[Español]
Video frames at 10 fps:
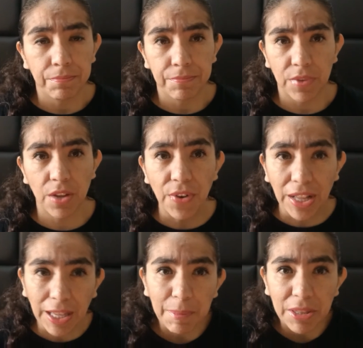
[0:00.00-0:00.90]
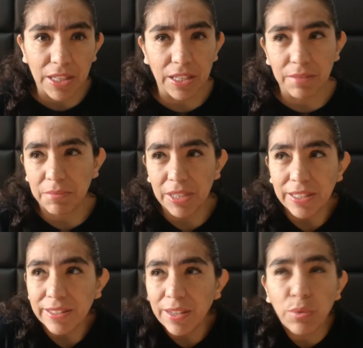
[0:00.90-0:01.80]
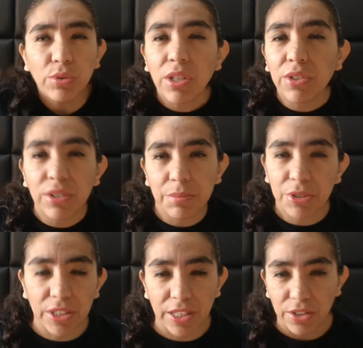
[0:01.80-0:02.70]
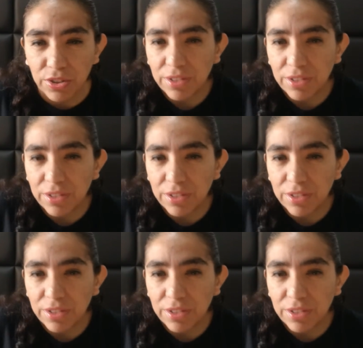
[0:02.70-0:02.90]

Y francamente, si te gustan los tres mosqueteros,